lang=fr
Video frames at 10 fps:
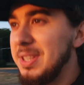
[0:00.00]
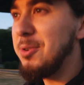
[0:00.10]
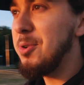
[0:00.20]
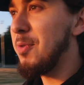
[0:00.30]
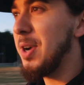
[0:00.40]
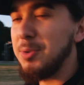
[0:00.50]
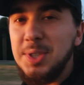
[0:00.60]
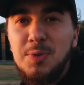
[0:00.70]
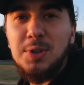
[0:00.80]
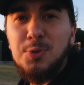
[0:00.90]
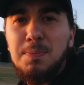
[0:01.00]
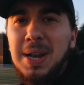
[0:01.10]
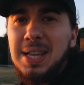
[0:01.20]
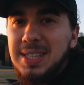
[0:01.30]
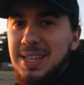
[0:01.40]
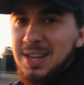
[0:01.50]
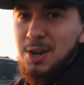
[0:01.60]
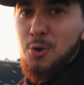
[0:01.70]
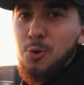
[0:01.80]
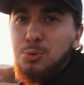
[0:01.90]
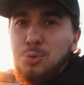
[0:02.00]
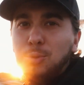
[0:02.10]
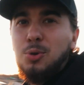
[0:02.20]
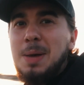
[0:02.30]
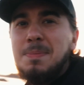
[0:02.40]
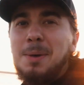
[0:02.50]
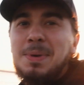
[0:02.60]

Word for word: vidéo et on va continuer à se balader autour de la mer